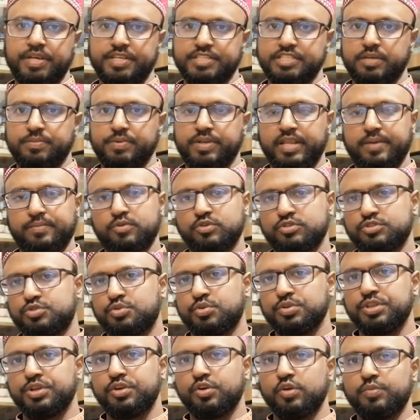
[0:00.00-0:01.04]
পেয়ে যাবেন এবং
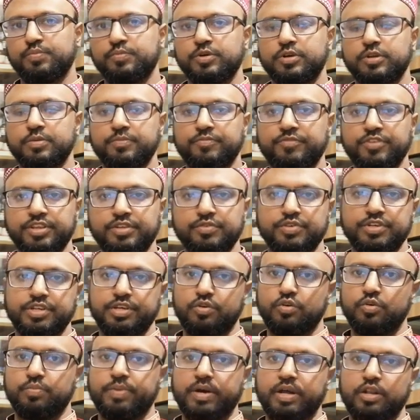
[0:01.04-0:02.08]
সতেরো নম্বর ভিডিওটি
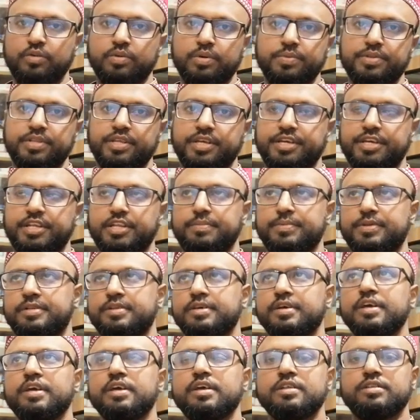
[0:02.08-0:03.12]
খুব ভালোভাবে দেখে নেবেন
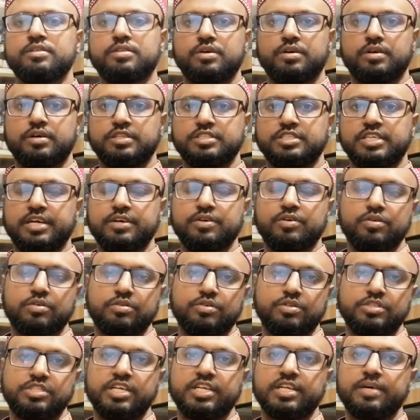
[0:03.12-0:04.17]
তো যাই হোক
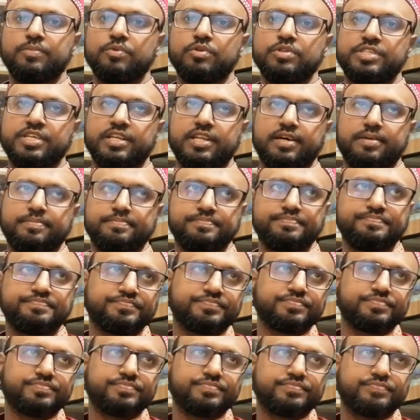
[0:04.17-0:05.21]
তো যেটা বলছিলাম
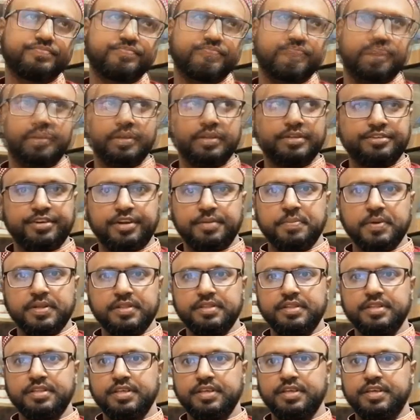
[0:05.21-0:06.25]
আমি ট্রিটমেন্ট
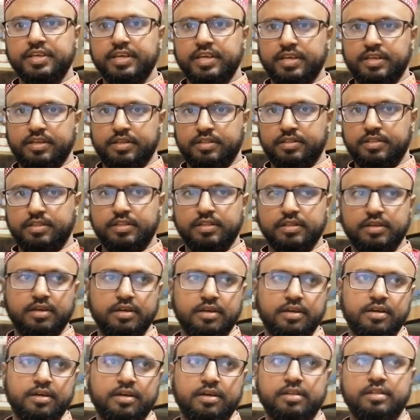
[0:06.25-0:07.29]
দিতে গিয়ে
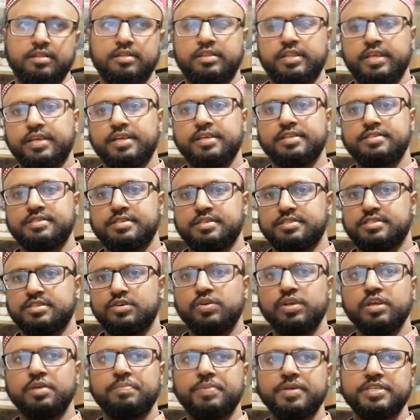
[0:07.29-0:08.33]
দেখেছি যে
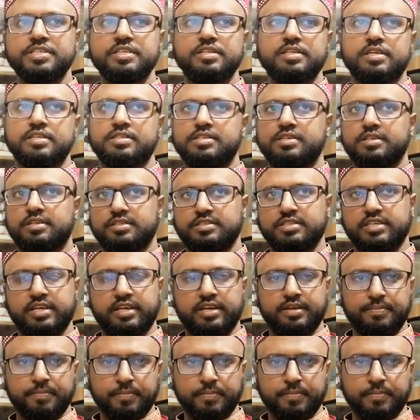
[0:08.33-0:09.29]
অনেক পেশেন্ট আছে যে